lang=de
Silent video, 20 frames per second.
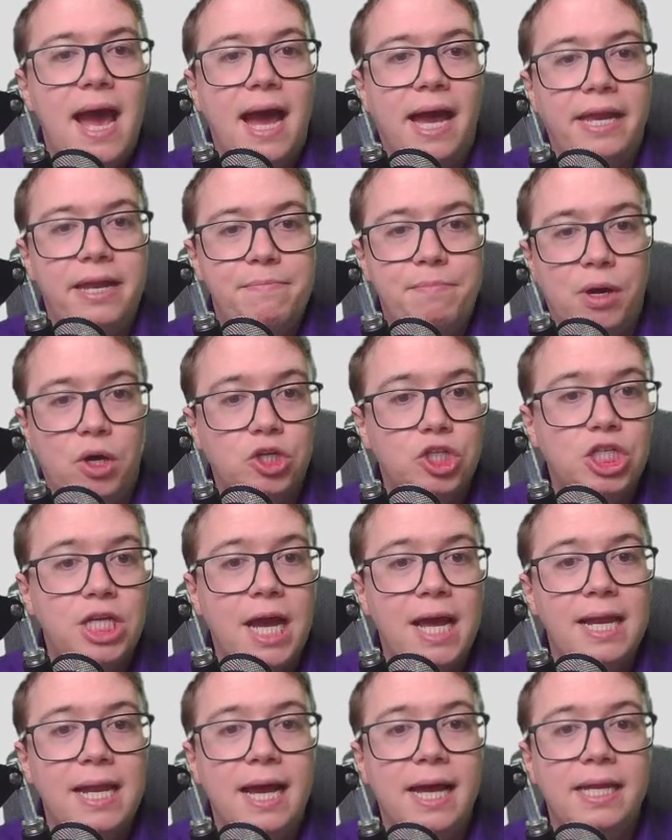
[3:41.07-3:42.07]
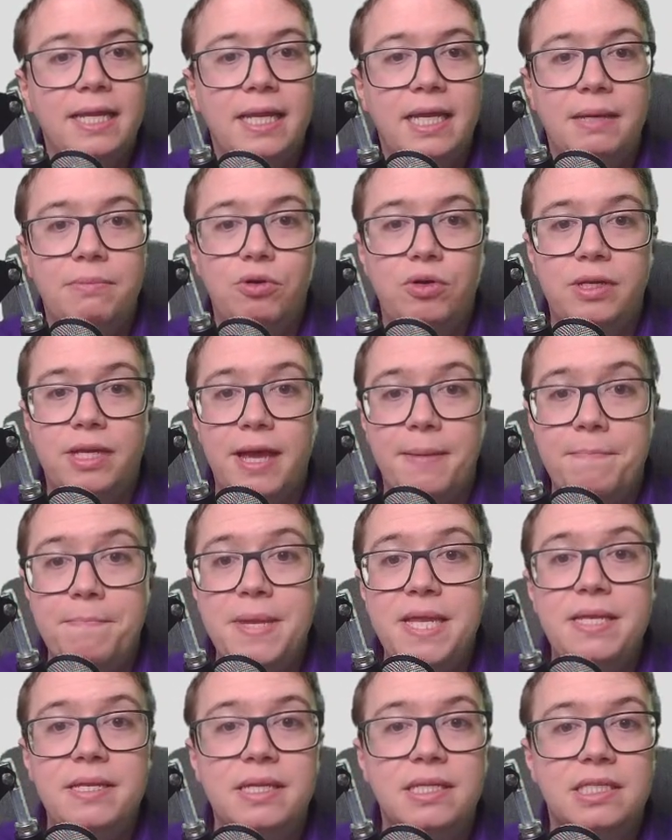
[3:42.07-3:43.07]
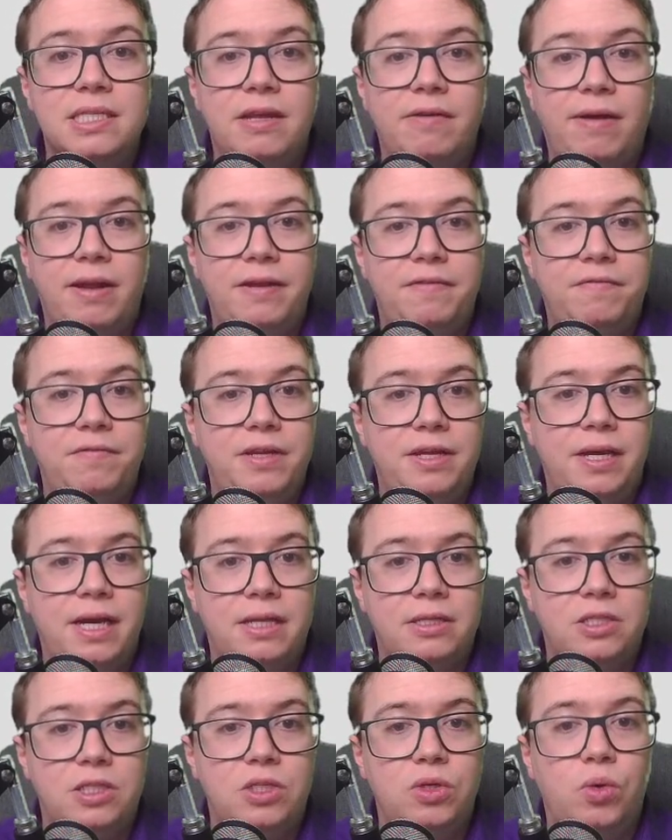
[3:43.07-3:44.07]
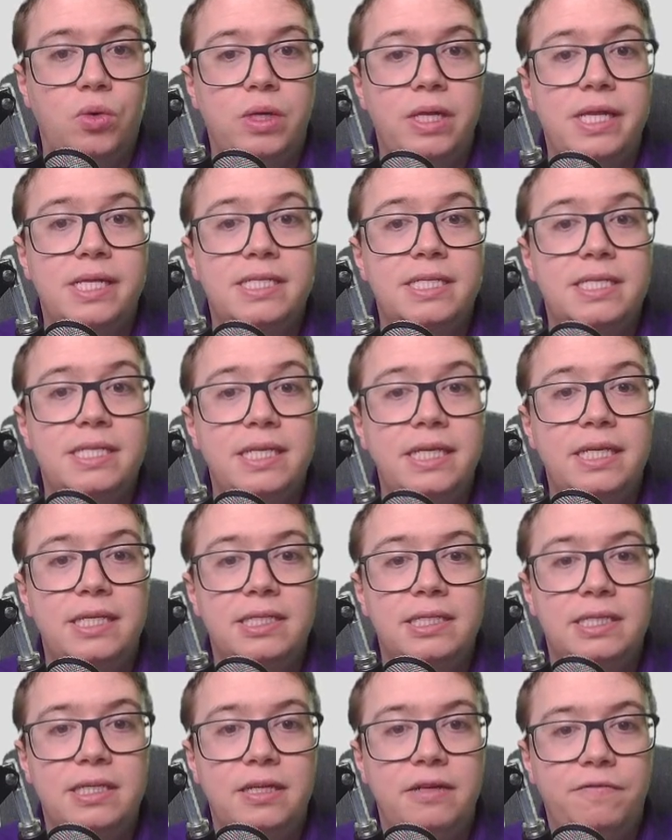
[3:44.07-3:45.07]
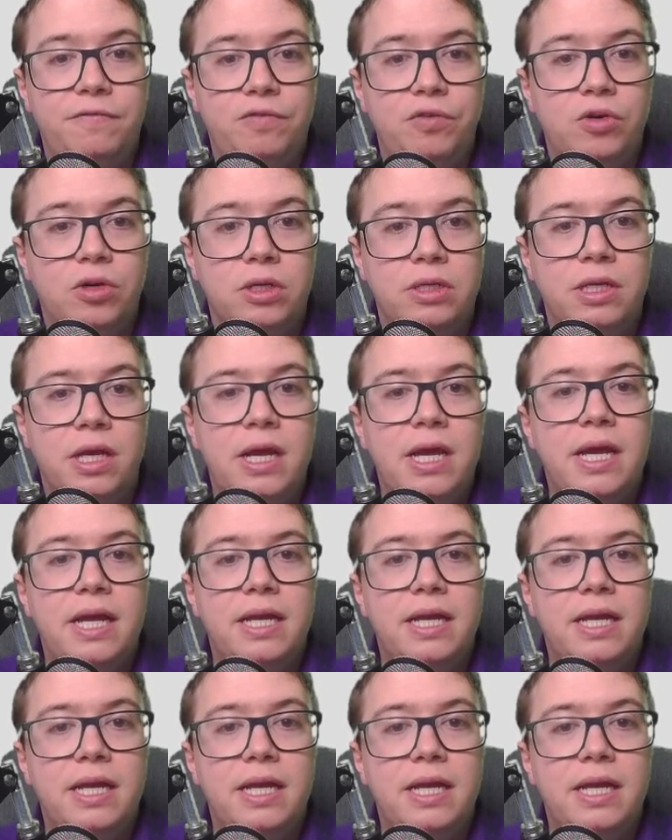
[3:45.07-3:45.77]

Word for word: eine pauschale Anhebung der Mindestqualifikation ist nicht zielführend.